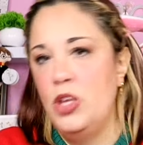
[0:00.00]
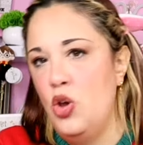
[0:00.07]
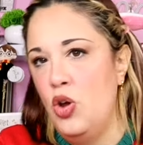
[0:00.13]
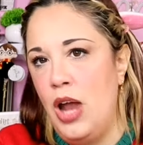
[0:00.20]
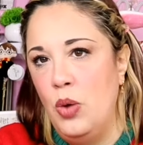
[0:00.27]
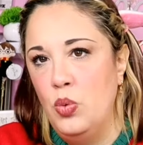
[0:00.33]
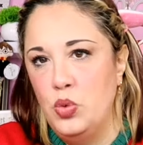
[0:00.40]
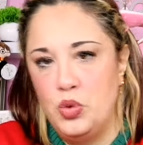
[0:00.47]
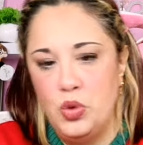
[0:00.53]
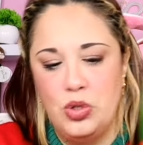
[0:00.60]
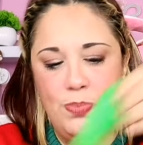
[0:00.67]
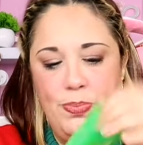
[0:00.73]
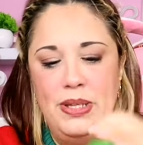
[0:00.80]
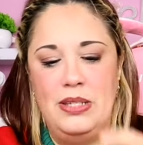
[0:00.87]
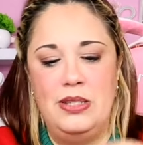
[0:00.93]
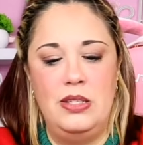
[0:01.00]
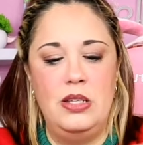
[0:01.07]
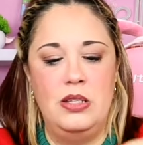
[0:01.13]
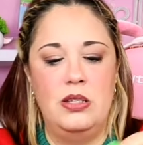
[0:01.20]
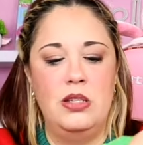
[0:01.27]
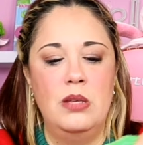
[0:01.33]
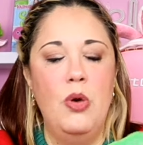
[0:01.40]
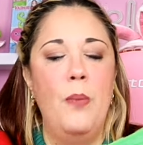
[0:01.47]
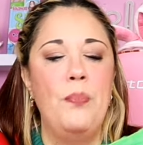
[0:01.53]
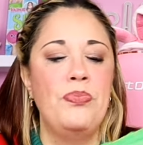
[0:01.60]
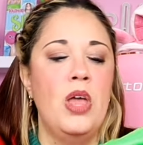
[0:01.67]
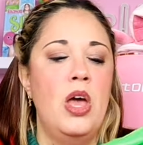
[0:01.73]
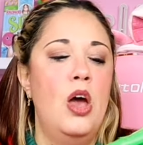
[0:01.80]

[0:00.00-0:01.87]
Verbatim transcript: io la uso spessissimo,